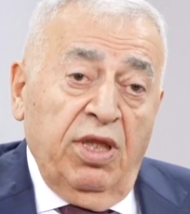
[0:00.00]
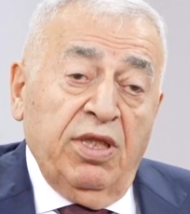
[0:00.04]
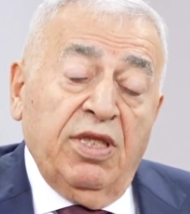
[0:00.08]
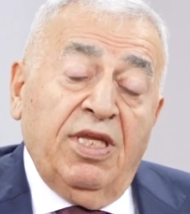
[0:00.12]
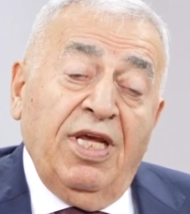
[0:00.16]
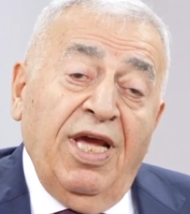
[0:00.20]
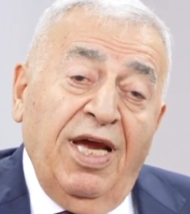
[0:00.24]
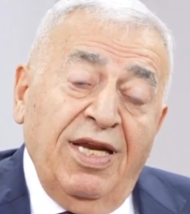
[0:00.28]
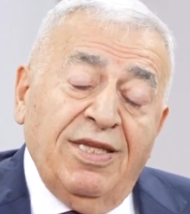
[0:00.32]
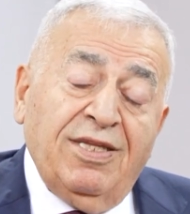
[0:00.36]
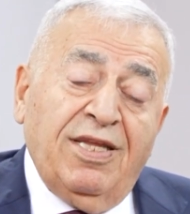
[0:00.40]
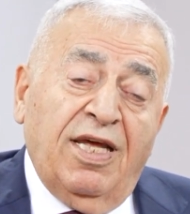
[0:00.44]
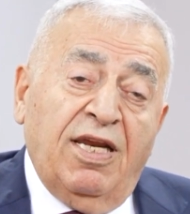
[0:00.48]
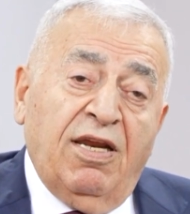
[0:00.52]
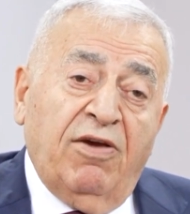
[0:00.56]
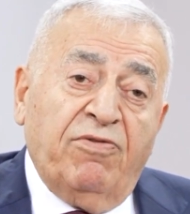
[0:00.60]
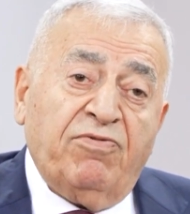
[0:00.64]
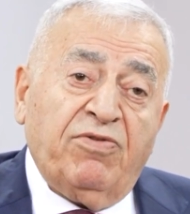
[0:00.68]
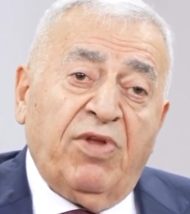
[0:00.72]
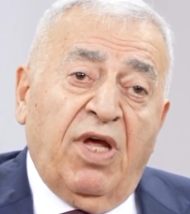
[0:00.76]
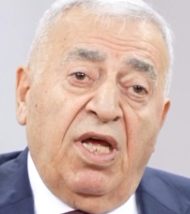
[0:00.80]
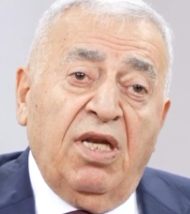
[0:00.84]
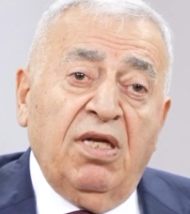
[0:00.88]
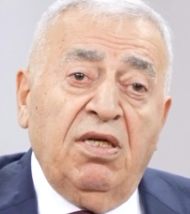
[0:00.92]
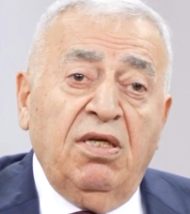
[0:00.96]
Diğer
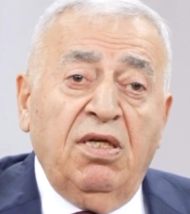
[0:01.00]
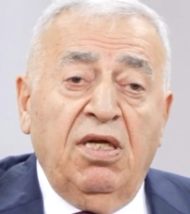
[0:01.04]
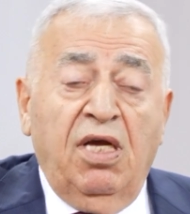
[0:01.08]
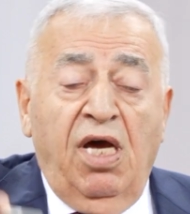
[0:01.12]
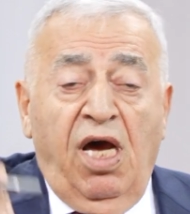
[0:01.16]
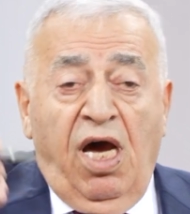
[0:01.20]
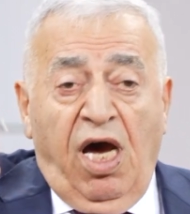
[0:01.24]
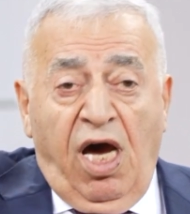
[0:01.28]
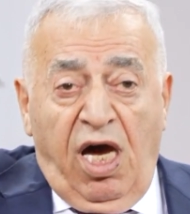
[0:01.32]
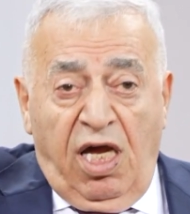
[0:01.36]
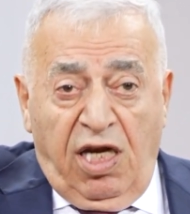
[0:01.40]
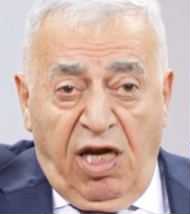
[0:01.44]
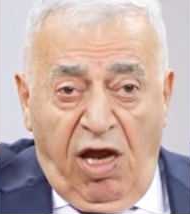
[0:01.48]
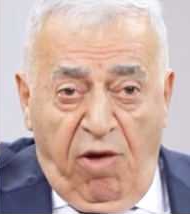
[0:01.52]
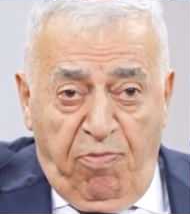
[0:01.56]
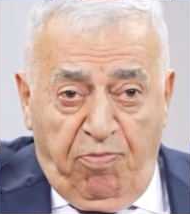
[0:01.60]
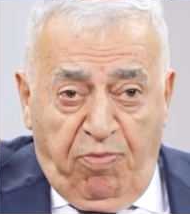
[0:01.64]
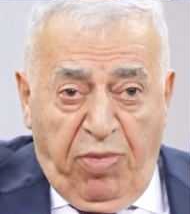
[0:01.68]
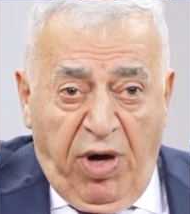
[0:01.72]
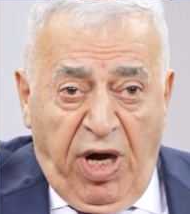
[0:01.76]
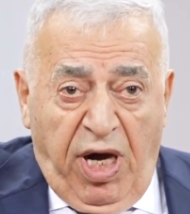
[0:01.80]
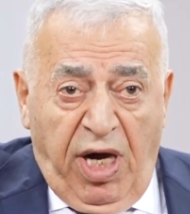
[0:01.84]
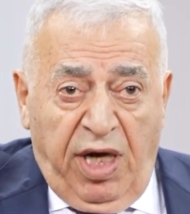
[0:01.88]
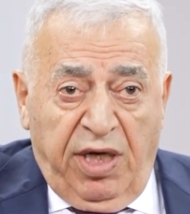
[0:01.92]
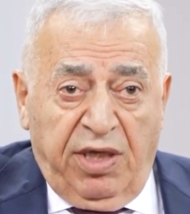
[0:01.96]
taraftan
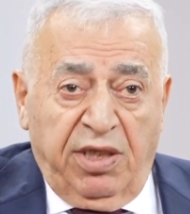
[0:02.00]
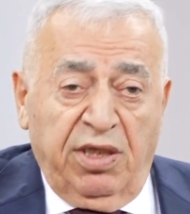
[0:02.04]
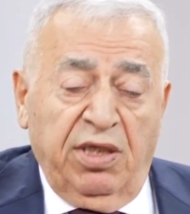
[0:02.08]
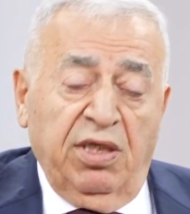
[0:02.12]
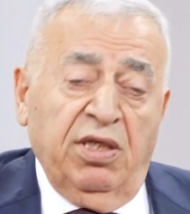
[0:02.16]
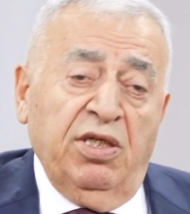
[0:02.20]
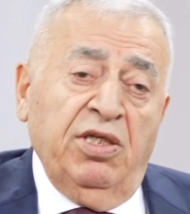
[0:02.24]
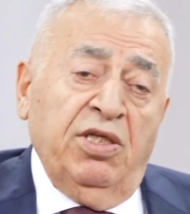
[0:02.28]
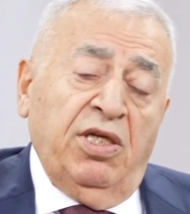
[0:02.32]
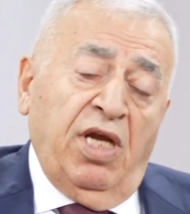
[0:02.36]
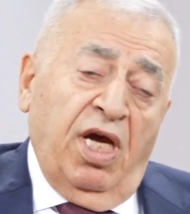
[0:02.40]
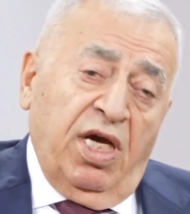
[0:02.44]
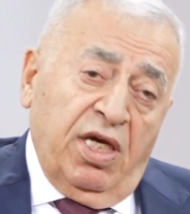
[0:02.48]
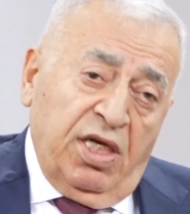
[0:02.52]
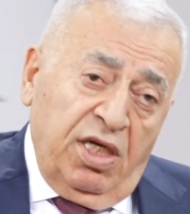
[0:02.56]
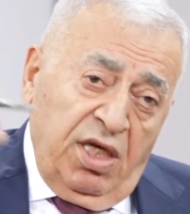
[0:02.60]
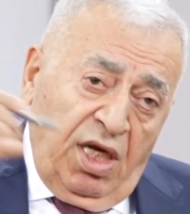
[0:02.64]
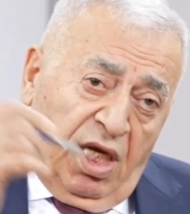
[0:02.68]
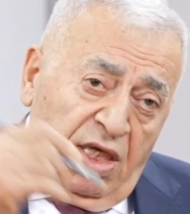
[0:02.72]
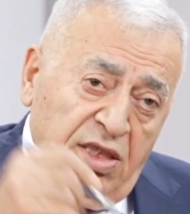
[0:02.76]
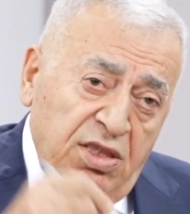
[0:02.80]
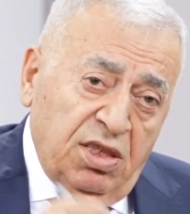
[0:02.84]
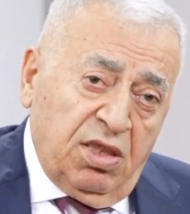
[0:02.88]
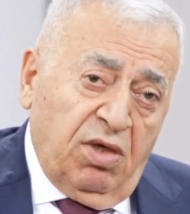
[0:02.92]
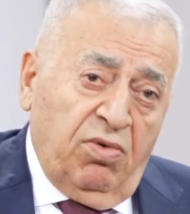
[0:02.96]
Arap Baharı,
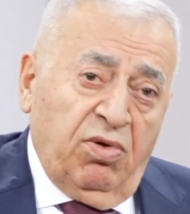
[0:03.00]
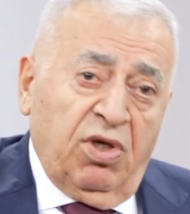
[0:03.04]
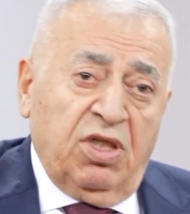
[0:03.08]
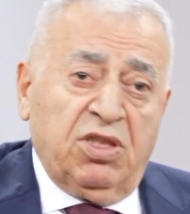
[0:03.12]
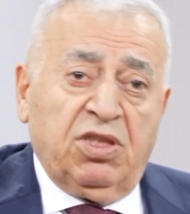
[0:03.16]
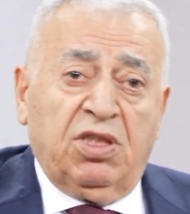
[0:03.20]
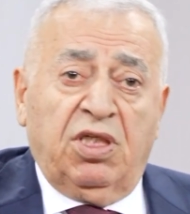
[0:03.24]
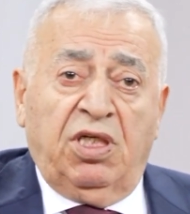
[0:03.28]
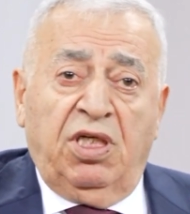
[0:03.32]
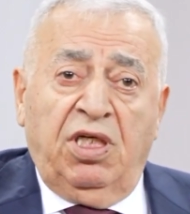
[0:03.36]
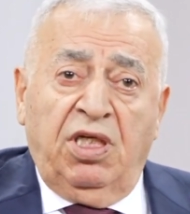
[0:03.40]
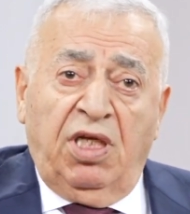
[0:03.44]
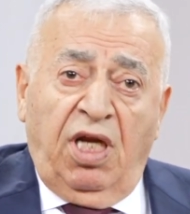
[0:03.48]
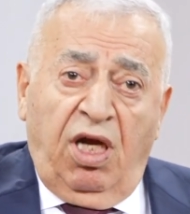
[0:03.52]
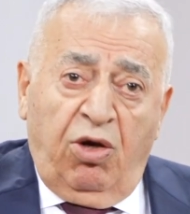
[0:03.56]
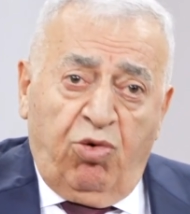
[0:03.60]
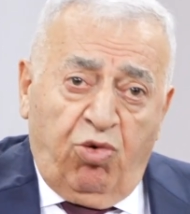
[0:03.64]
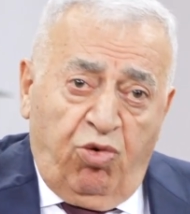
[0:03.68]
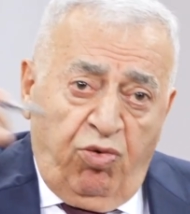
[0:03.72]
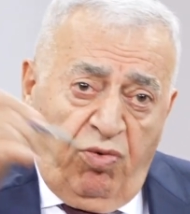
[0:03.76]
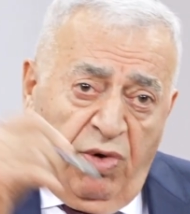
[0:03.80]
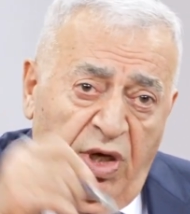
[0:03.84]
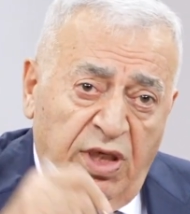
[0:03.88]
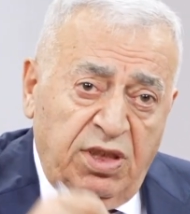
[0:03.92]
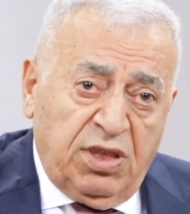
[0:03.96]
Irak-İran Savaşı,
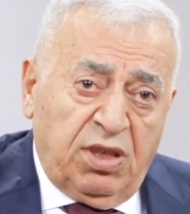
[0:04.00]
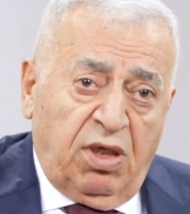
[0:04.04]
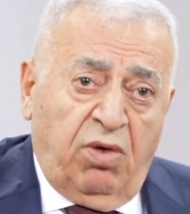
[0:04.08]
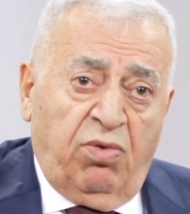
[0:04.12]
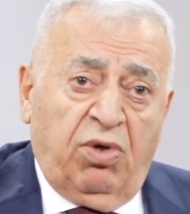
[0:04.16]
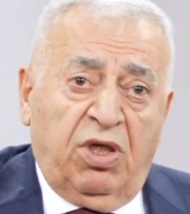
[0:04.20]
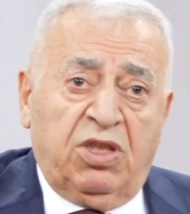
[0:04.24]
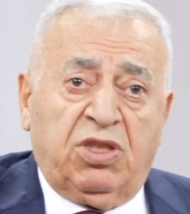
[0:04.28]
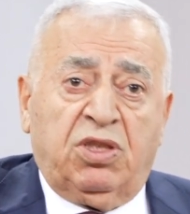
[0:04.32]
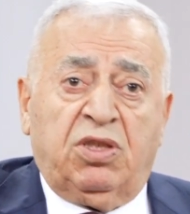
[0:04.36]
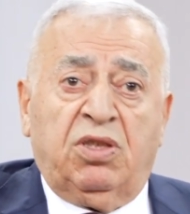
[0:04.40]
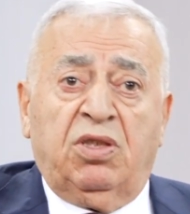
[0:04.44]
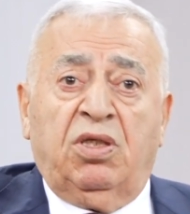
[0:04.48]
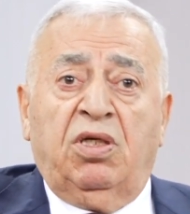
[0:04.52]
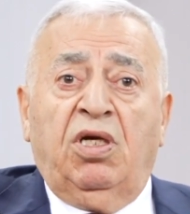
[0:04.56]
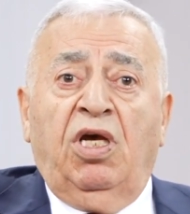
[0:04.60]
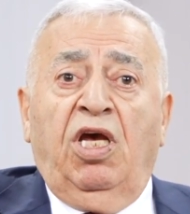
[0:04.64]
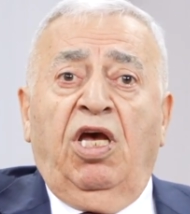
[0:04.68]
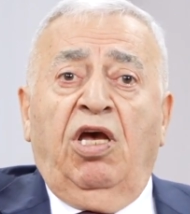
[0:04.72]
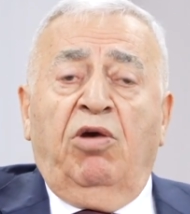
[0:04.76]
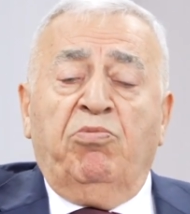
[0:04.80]
Irak-Kuveyt Savaşı,